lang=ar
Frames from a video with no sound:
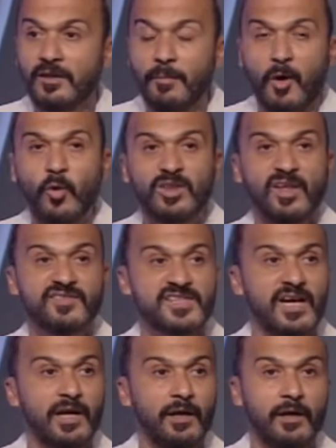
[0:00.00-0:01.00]
تموت
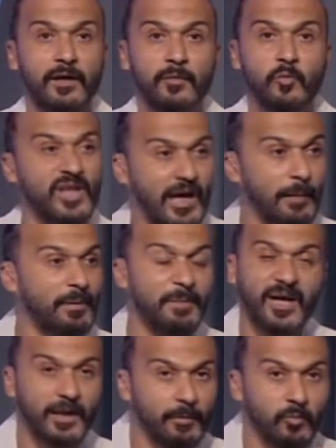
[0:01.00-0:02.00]
نفسها منتخب
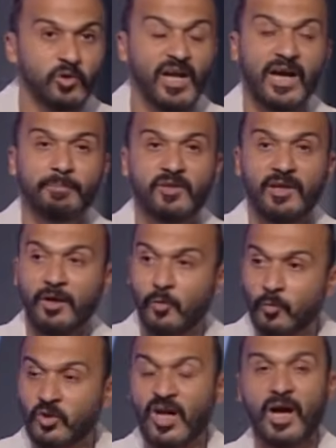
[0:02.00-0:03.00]
المغربي منتخب
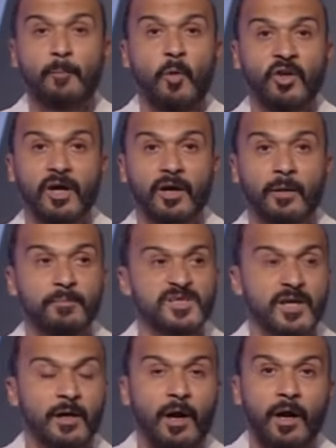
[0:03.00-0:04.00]
تقيل ومنتخب محترم
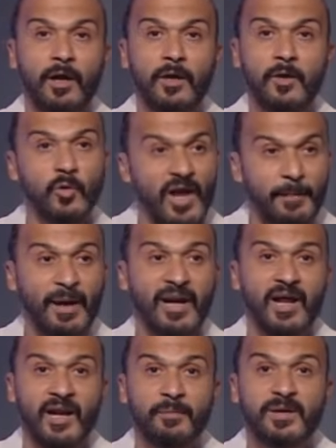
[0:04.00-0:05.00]
بصراحه ولعيب
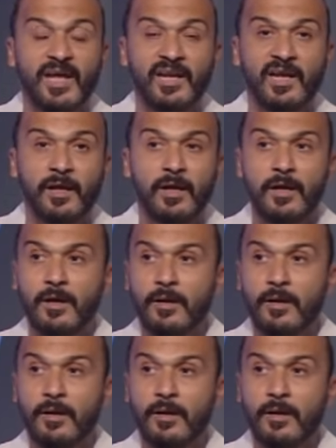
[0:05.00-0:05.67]
على اعلى امكانيات